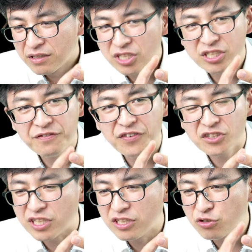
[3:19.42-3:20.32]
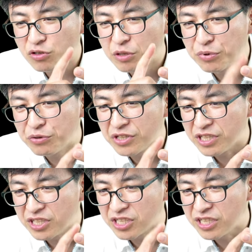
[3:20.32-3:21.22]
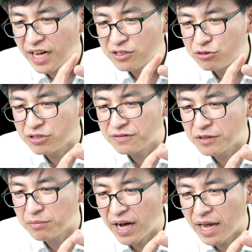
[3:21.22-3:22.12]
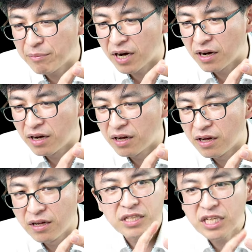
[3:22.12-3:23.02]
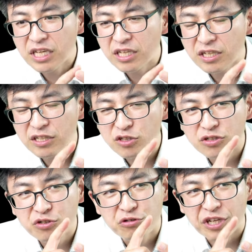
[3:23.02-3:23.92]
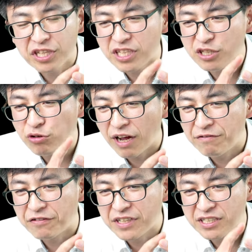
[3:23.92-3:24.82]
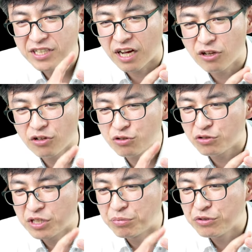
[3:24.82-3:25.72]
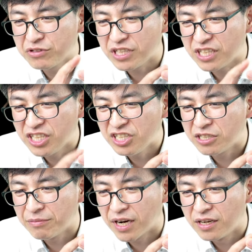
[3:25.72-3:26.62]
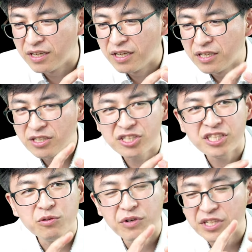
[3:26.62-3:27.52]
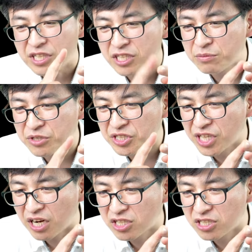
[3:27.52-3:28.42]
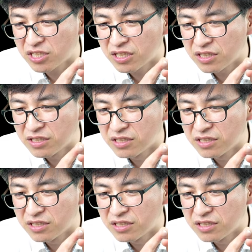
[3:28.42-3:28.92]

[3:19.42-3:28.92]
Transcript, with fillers: 你侍奉神的时候，你不用你的情感去侍奉吗？爱吗？你决定传福音、讲道的时候，你不用你的意志吗？那请问你是不是僵尸呢？